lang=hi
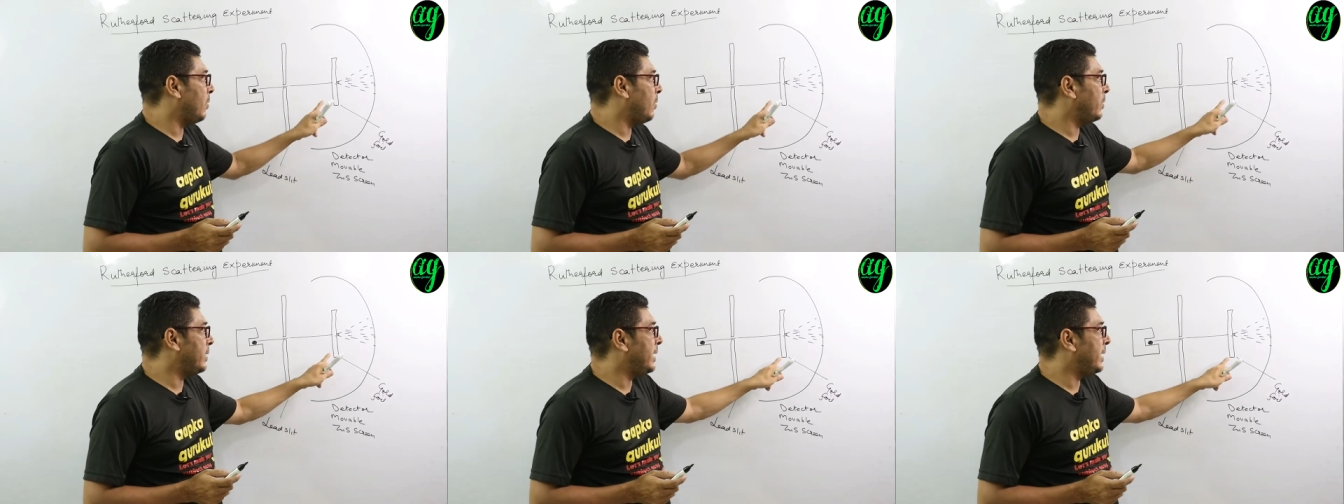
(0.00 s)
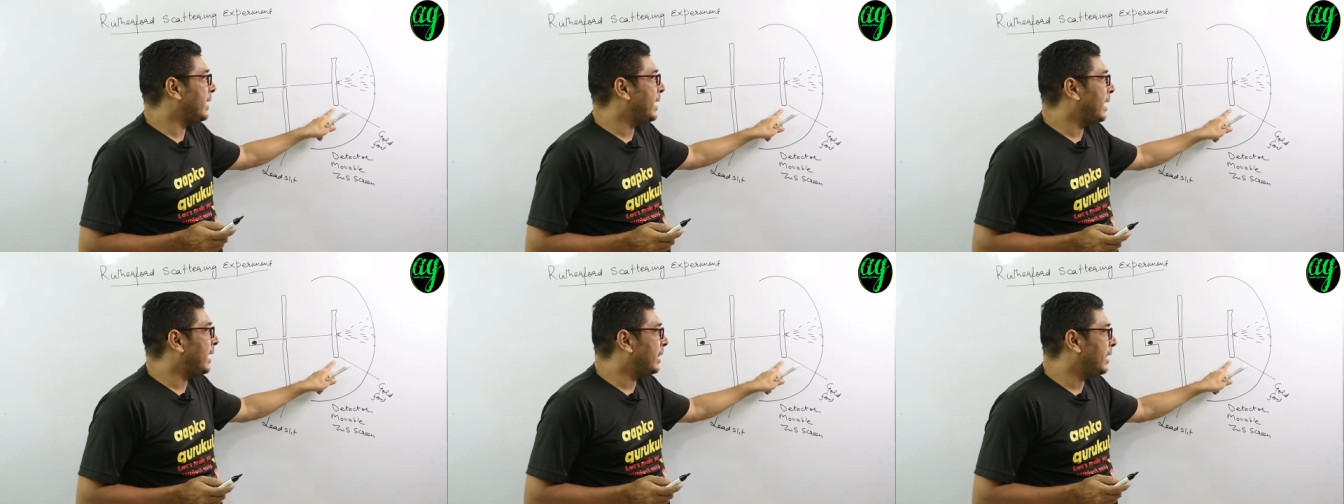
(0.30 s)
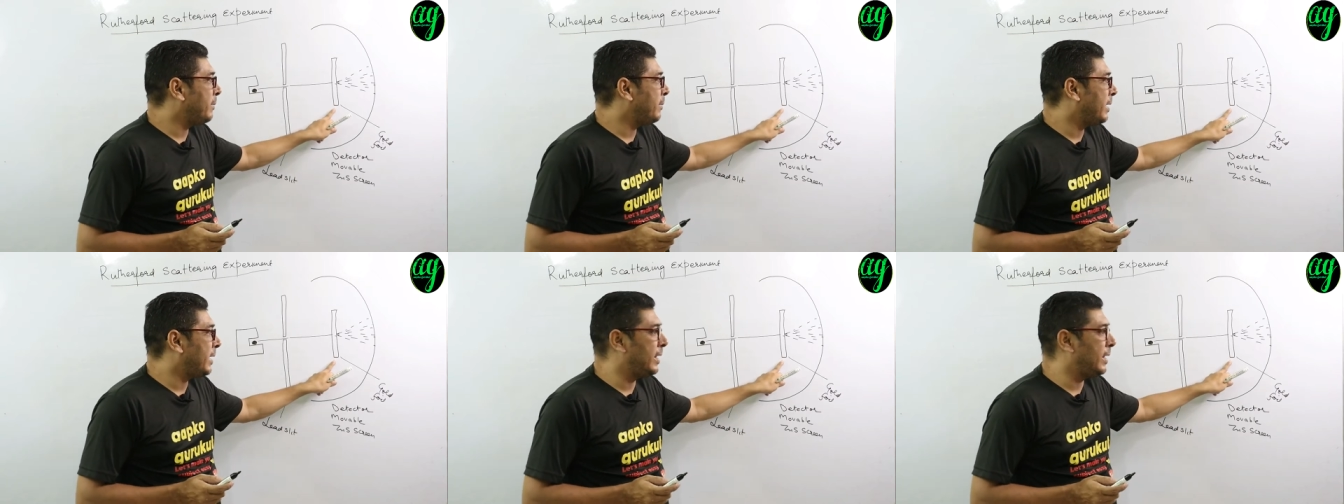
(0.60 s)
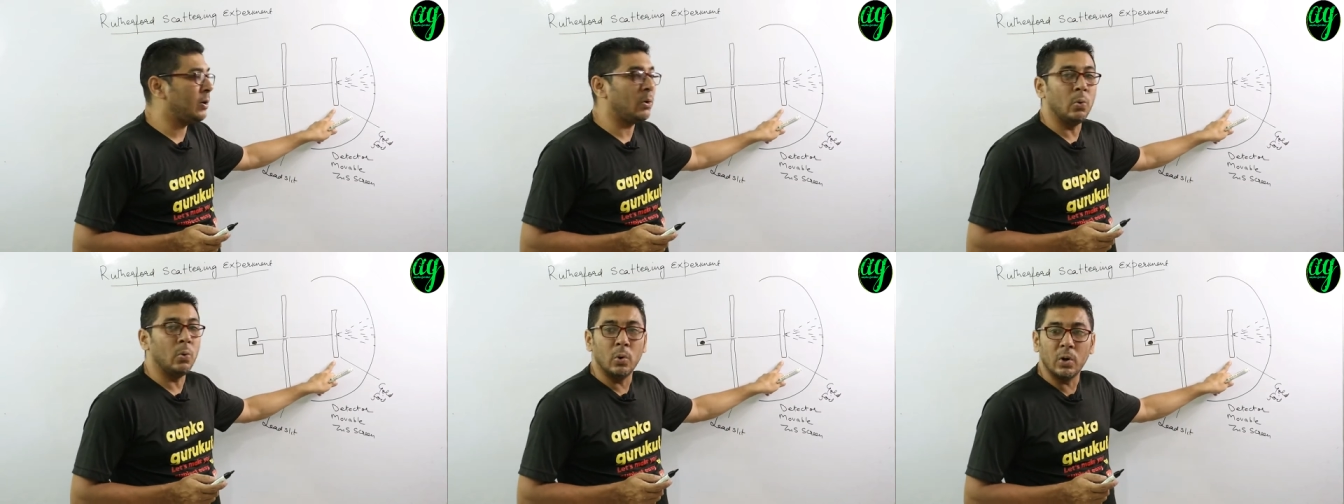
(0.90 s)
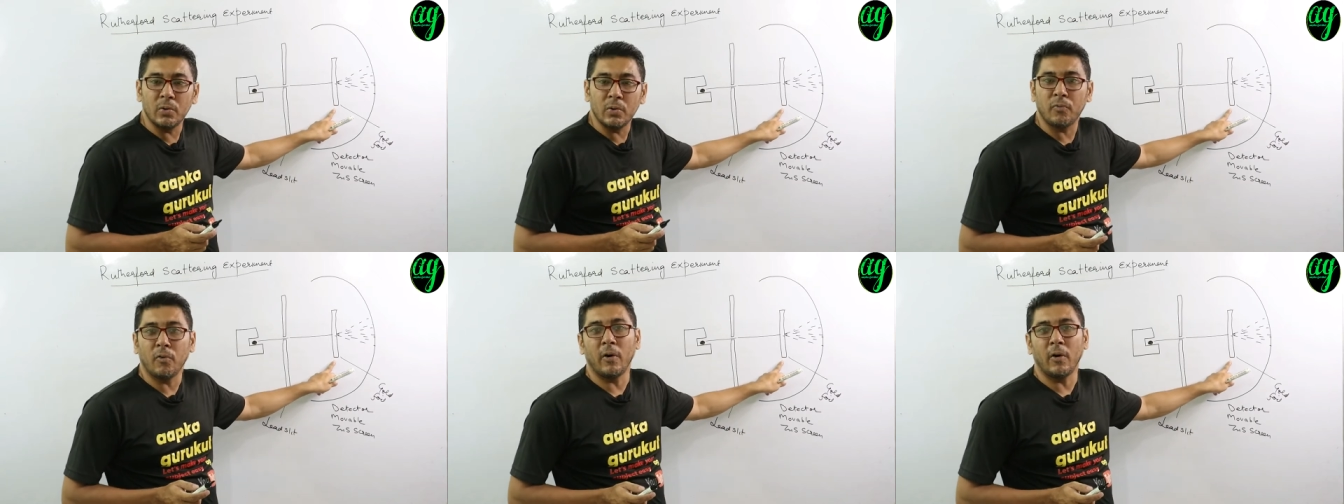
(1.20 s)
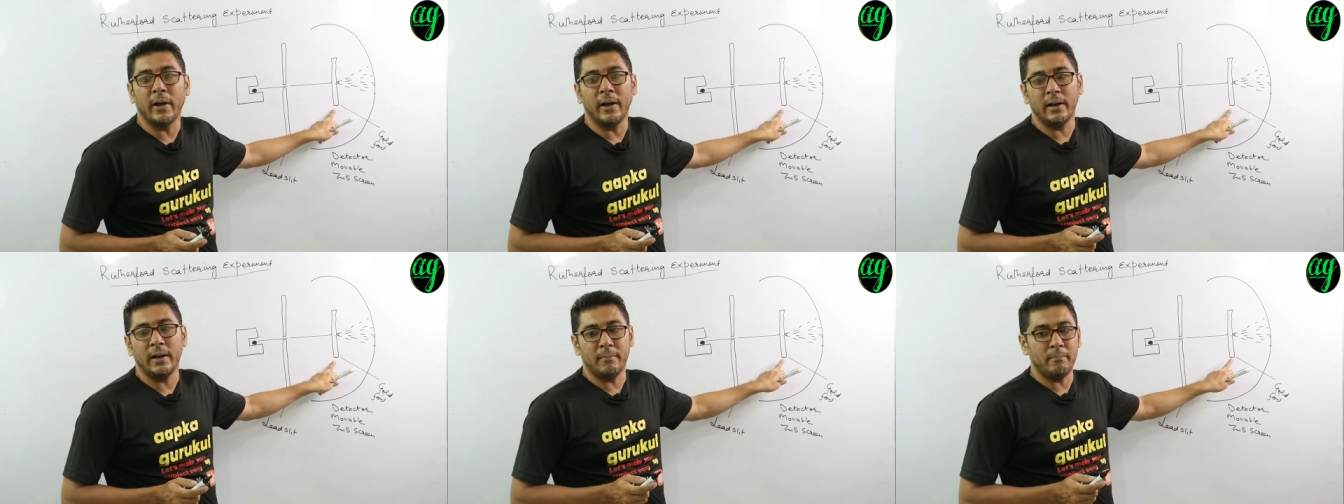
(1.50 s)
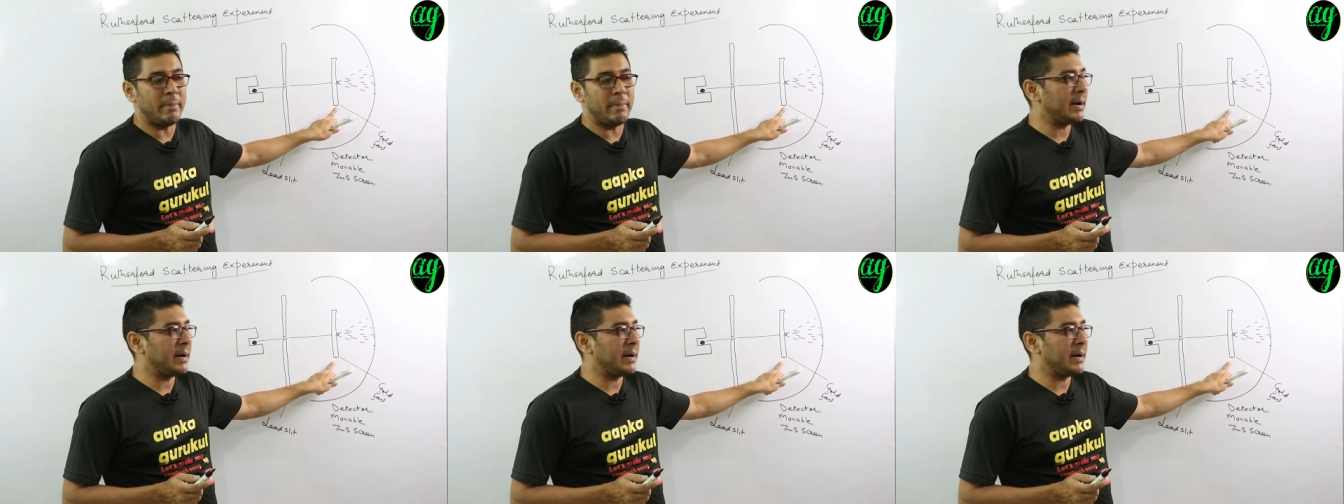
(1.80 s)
और ये क्या थी हमारी गोल्ड फॉयल